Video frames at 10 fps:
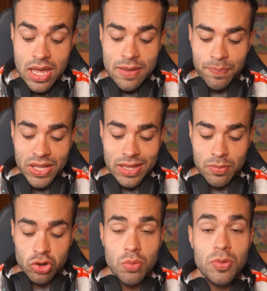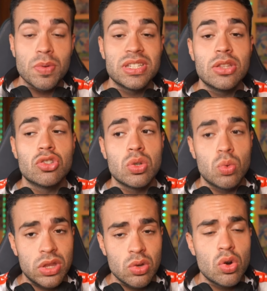Estamos top
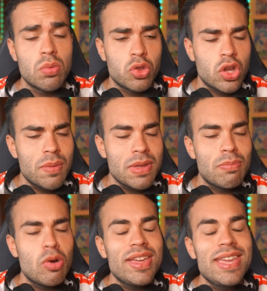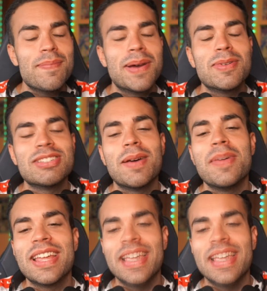951 al mundo ahora mismo y vamos a ver qué